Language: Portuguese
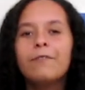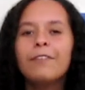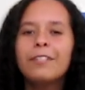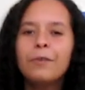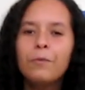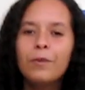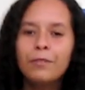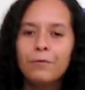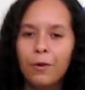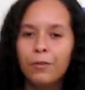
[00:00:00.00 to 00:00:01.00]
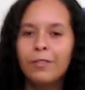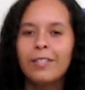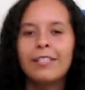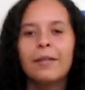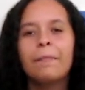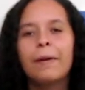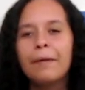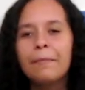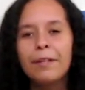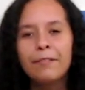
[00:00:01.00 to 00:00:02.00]
Veja algumas fotos dessa
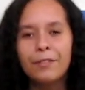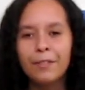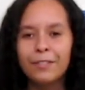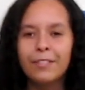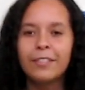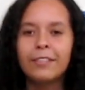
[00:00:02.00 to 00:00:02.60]
praia maravilhosa.